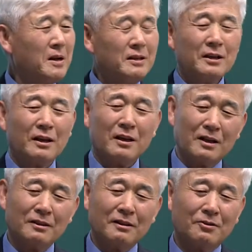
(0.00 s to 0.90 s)
이게
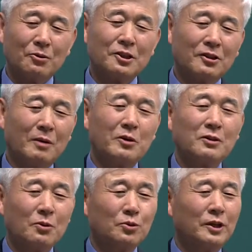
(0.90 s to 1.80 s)
리스터먼
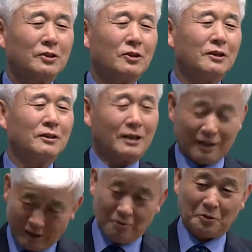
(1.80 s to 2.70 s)
교수의
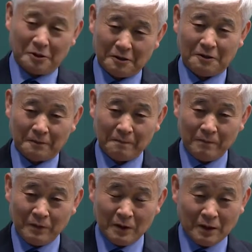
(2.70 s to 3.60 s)
처절한 결론이었어요.
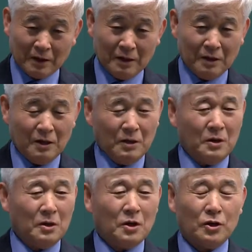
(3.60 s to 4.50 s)

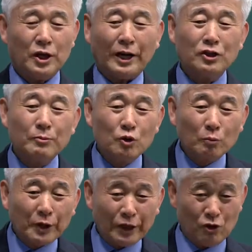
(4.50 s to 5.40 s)
이제 안심이
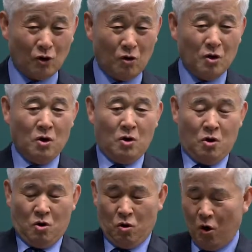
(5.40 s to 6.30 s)
좀 되죠.
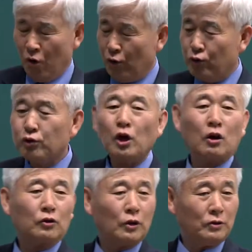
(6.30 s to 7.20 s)
아휴
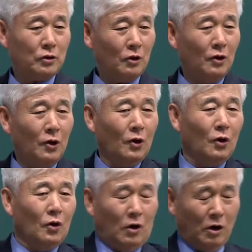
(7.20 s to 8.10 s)
살았다.
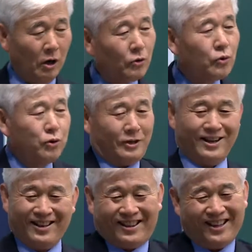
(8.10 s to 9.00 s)
아휴 어?
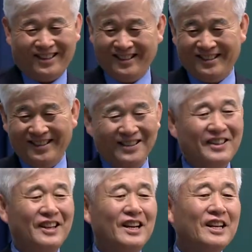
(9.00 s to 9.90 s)
살았다.
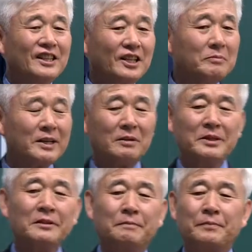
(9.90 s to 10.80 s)
다시
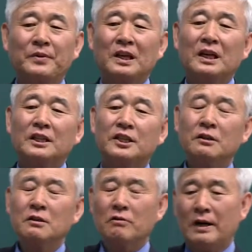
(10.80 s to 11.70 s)
말하면
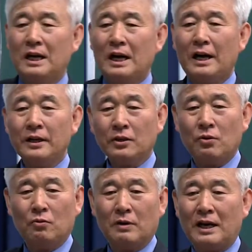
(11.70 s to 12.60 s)
지능과
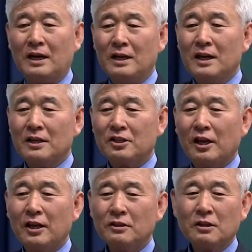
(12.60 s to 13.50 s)
IQ와
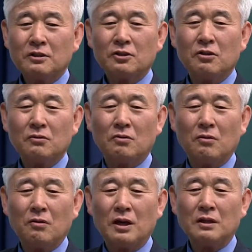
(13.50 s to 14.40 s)
사회적
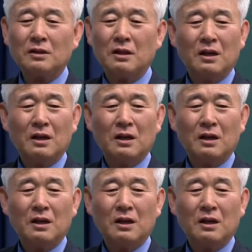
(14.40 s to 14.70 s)
성공과는